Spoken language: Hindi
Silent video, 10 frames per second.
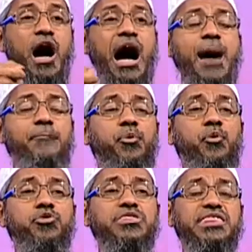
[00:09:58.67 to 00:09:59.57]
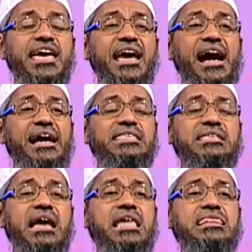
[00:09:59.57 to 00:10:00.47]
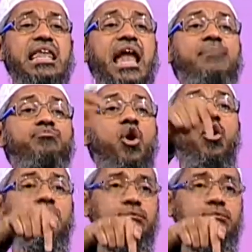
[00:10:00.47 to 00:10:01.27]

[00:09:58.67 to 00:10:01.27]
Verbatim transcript: आप उससे अच्छा सलाम दो